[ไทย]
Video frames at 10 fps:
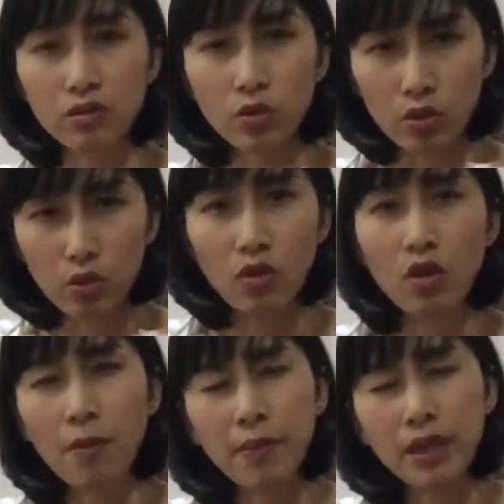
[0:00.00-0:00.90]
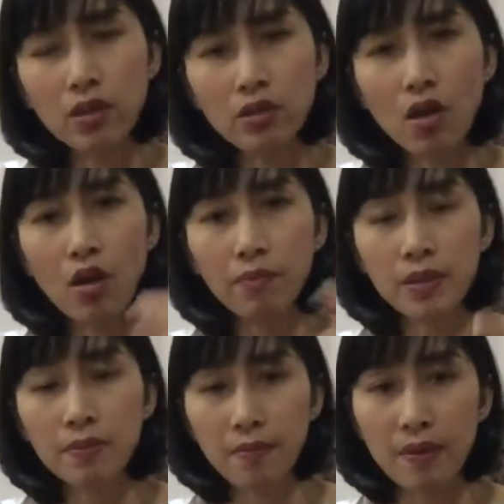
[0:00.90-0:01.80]
ส่วนตัวก็ไม่ชอบ
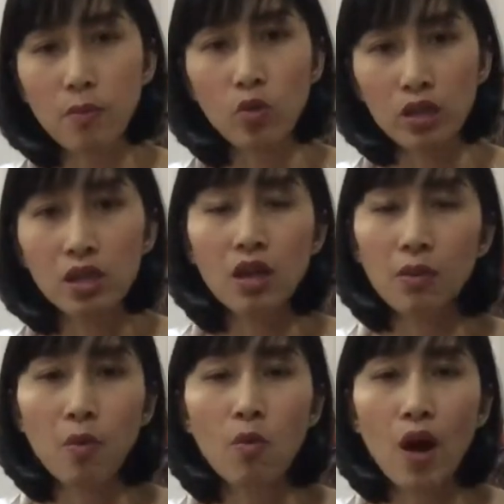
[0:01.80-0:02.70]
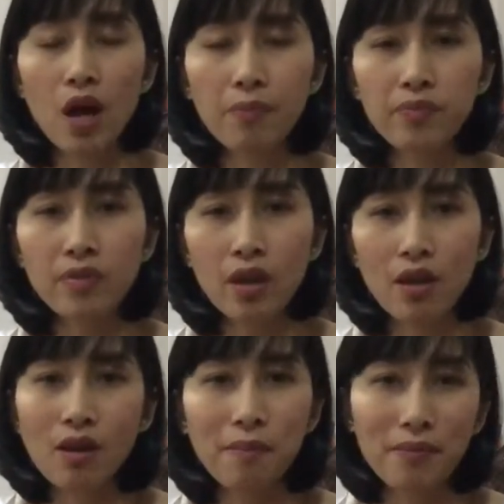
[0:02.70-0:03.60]
ที่มันมีหมุดเยอะเพราะว่า
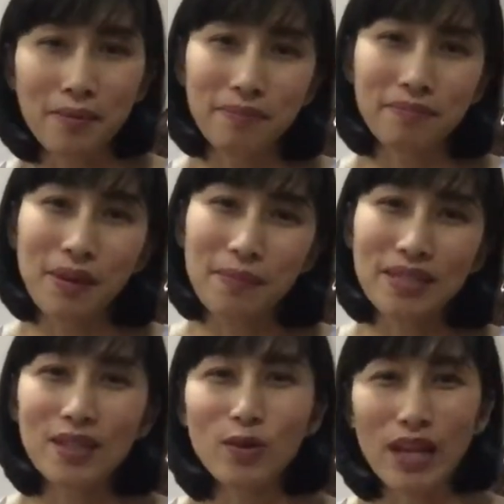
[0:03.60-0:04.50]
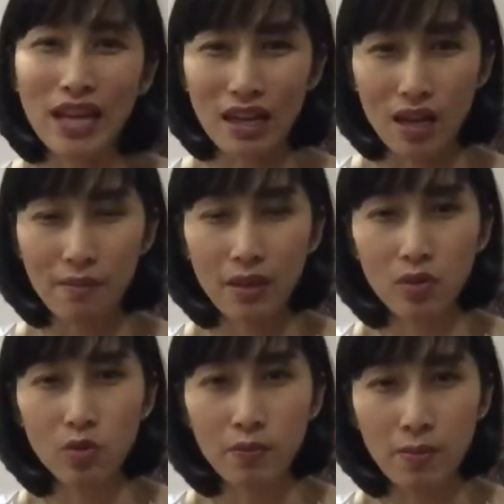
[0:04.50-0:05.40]
มันไม่ใช่ตัวเองอ่ะมัน
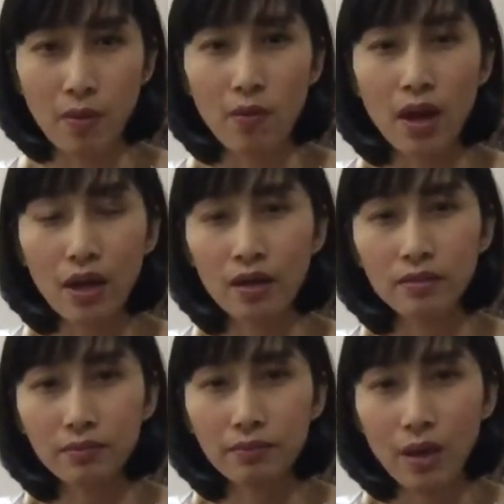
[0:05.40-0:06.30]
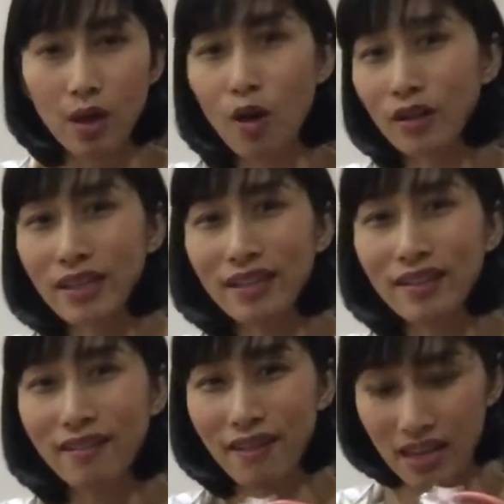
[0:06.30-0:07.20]
ดูเป็นแบบว่าเป็นล็อกนิดนึ
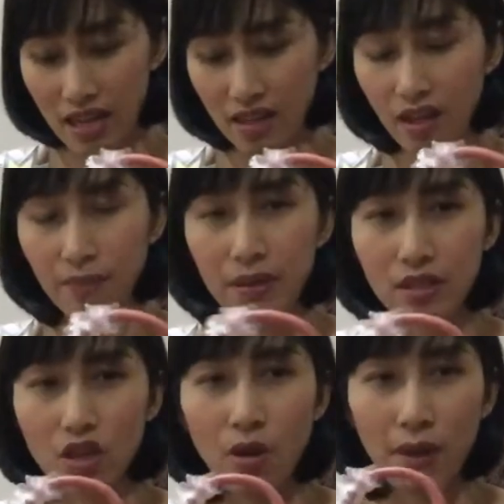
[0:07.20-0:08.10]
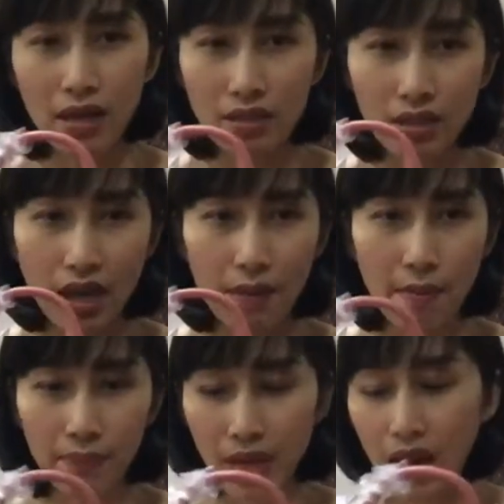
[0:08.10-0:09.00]
งอะไรอย่างเงี้ยแต่เป็นชอบอะไรสไตล์แบ
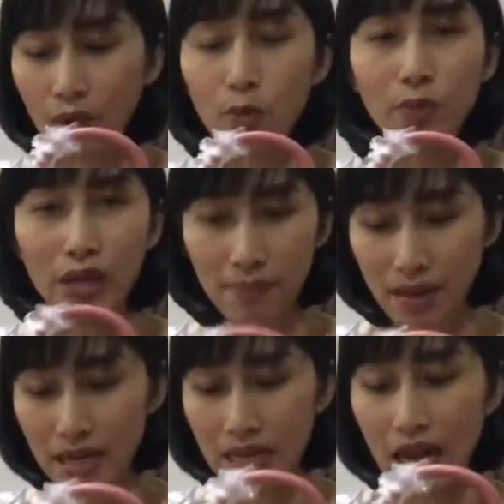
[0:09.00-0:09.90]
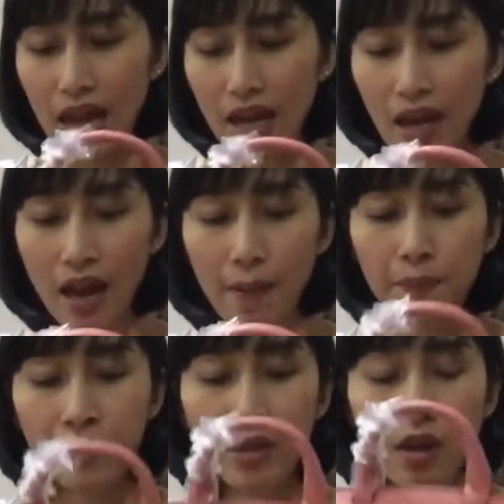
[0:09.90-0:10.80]
บน่ารักกรุบกริบอะไรอย่างเงี้ยนะคะ
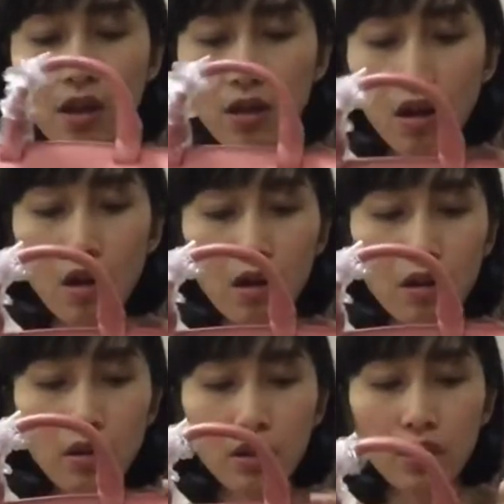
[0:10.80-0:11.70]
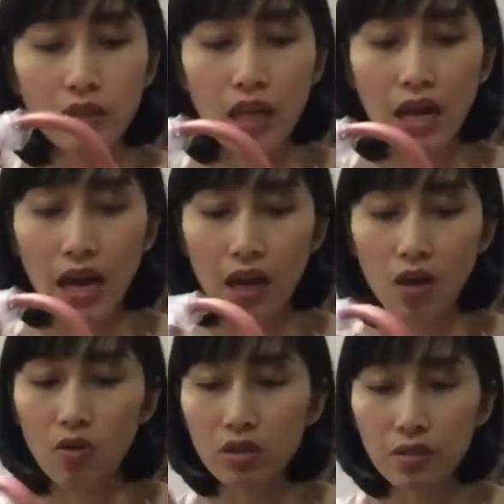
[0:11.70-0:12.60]
ก็ด้านหลัง
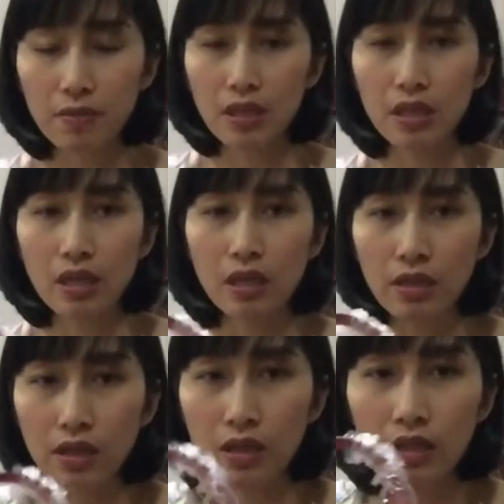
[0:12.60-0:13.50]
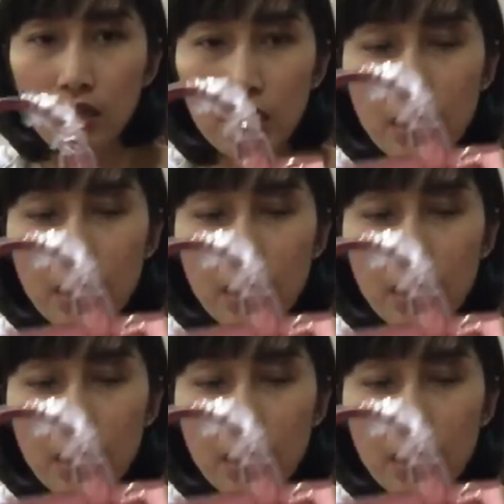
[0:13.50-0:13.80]
เขาก็จะมีที่